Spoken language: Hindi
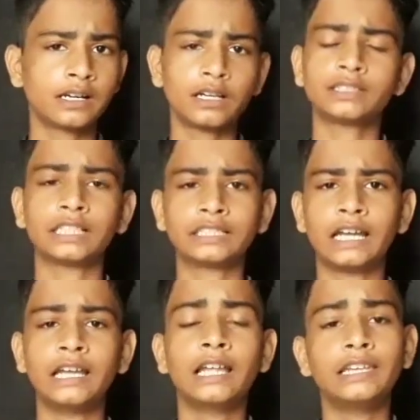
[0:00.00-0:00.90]
कर सकता
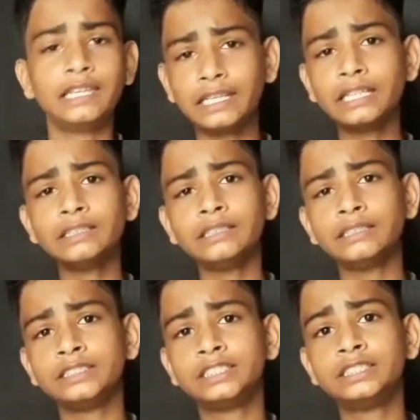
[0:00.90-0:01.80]
है लेकिन
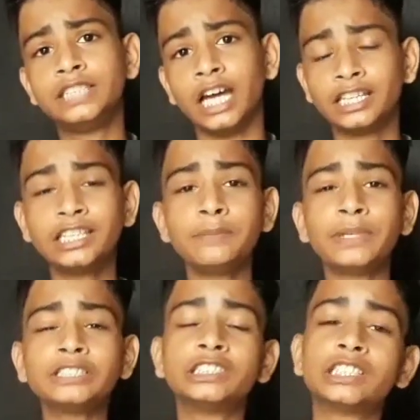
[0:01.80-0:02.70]
धरती
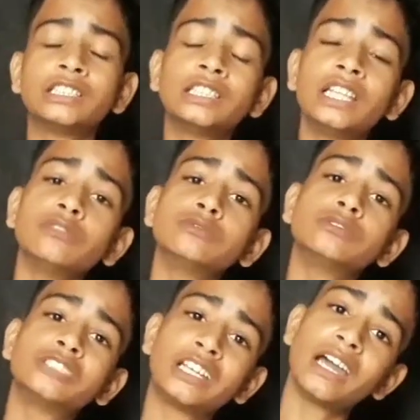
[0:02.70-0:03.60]
पर जितना
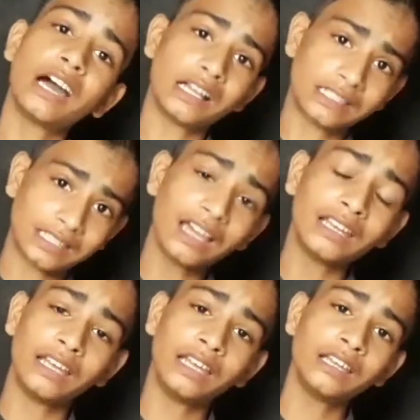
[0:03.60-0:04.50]
उतरना आसान
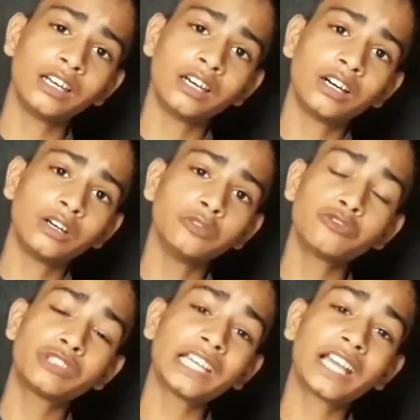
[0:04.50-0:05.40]
है
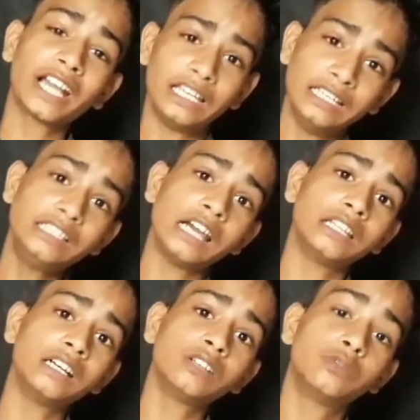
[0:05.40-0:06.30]
उससे कहीं
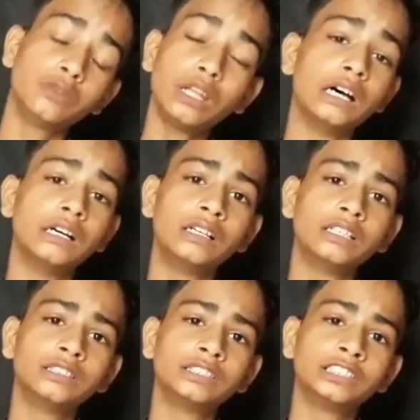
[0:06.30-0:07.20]
ज़्यादा गुना
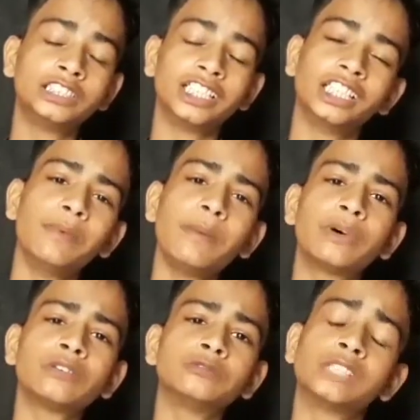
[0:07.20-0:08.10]
चंद्रमा
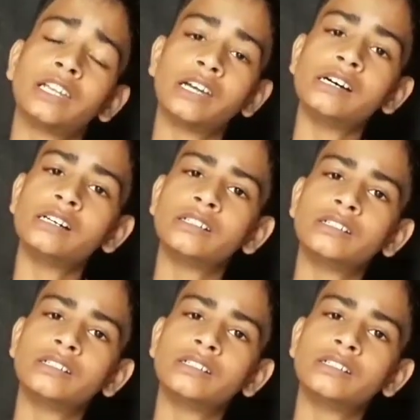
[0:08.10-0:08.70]
पर उतरना